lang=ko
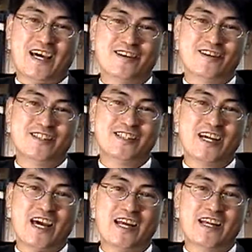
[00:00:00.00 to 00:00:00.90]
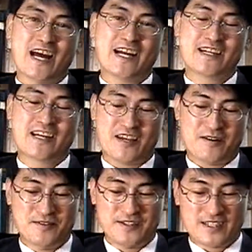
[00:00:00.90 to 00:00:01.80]
행렬 시계에 대한
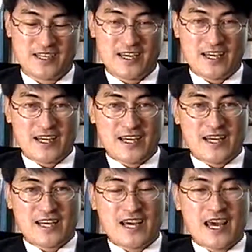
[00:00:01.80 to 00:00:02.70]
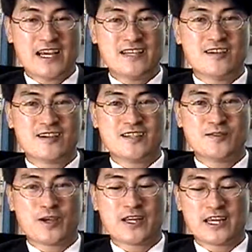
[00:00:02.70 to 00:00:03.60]
개념은 행렬이
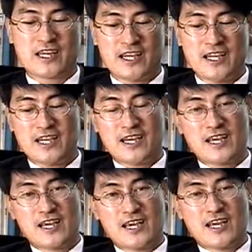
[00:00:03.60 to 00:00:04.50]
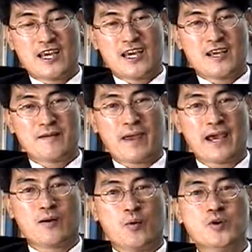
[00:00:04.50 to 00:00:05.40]
소개되기
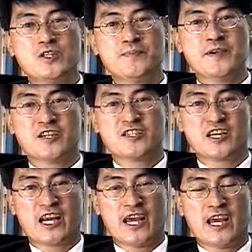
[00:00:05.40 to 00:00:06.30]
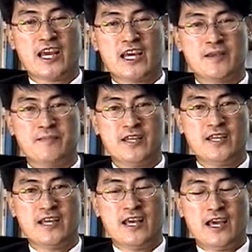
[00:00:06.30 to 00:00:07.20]
150여 년 전에
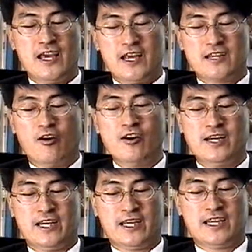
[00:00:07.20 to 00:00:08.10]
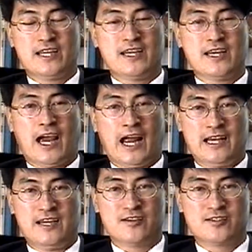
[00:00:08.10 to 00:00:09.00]
이미 널리
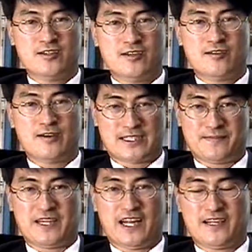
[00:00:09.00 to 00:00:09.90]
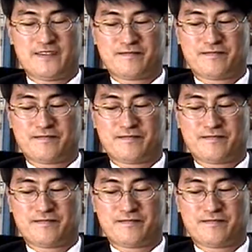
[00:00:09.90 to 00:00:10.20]
알려져 왔습니다.